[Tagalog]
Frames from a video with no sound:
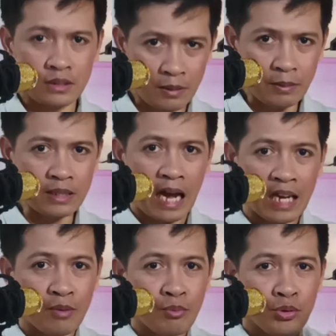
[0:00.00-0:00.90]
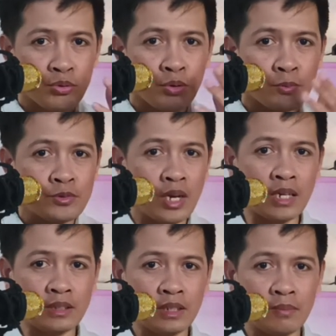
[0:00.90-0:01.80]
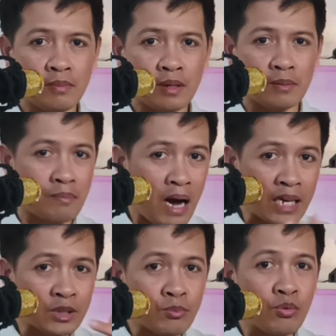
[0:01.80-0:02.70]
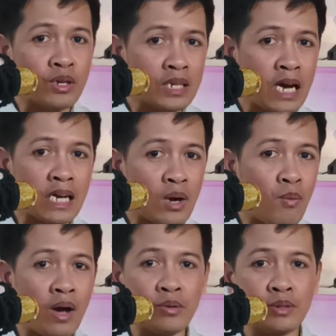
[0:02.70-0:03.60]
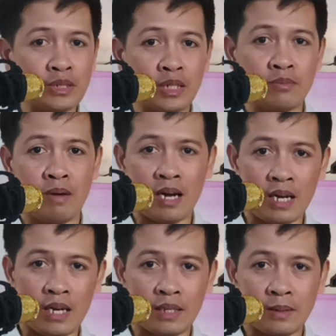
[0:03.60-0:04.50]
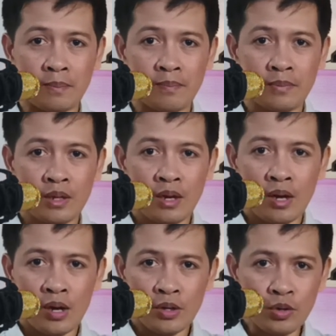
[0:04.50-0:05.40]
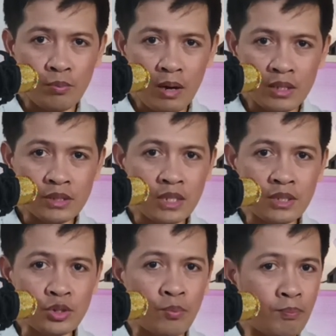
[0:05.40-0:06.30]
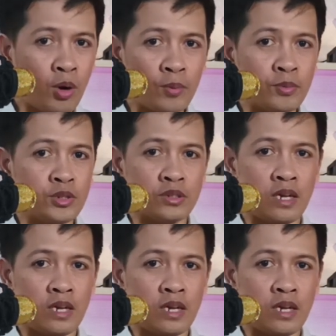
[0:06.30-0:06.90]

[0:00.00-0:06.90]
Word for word: Dapat alam mo yung objective, bakit mo ginagawa yung isang bagay. Yung may sense of purpose